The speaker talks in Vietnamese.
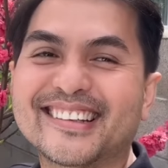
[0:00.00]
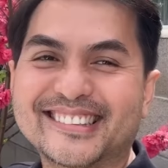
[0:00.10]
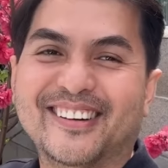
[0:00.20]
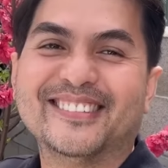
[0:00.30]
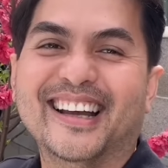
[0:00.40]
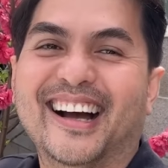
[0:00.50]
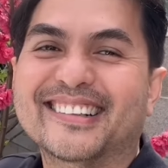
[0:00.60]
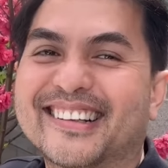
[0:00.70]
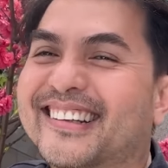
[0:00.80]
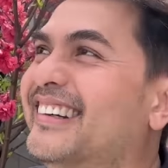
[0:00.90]
Cậu giận.
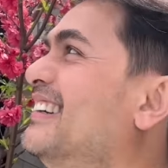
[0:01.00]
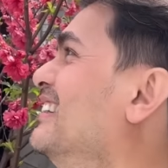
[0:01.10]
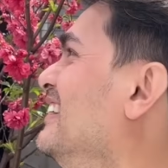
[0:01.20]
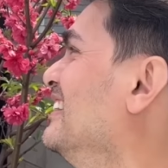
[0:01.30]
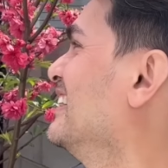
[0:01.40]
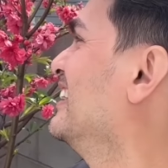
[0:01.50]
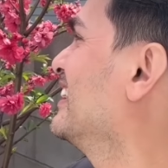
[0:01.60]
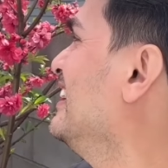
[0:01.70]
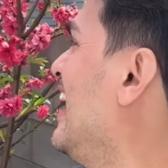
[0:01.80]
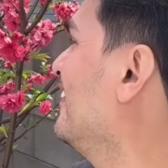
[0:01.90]

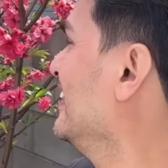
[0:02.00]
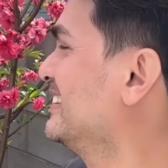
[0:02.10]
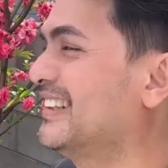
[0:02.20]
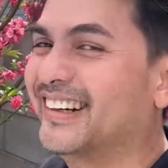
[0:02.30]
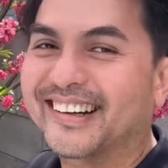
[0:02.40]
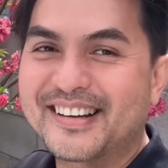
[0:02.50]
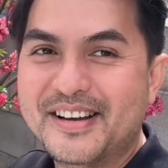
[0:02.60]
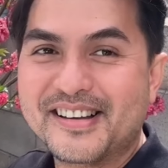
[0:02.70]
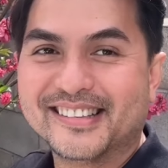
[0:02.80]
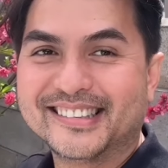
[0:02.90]
Cái đào này có
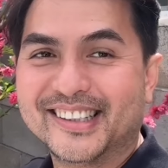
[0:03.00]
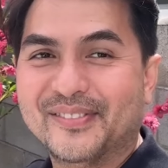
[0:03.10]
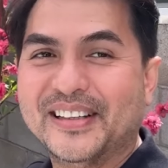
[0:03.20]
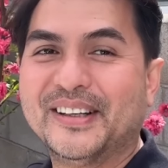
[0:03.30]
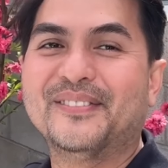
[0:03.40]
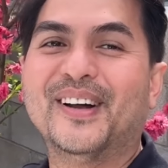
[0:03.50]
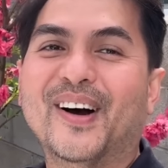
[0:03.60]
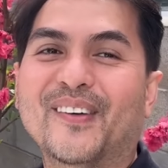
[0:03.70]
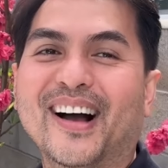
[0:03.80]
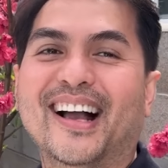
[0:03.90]
chừng mấy trăm
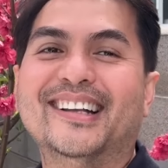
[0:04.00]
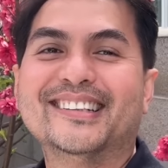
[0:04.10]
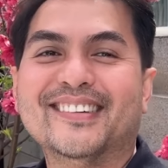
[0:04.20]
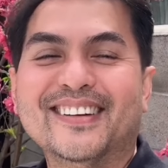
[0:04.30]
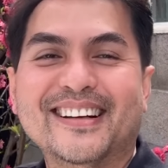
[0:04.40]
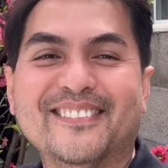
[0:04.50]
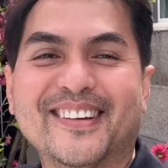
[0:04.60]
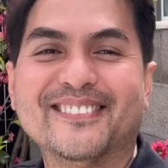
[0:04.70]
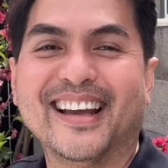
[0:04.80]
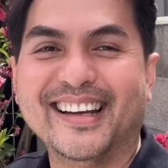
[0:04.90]
đô à, chứ không được năm
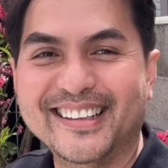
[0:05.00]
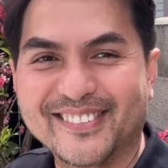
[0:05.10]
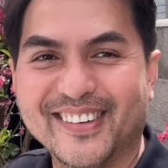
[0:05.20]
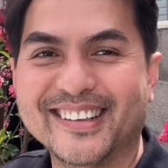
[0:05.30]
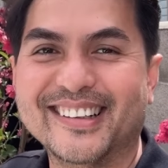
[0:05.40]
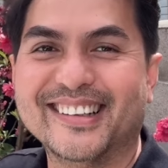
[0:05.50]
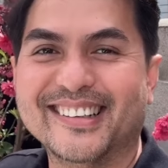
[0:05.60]
trăm tỷ nha mọi người.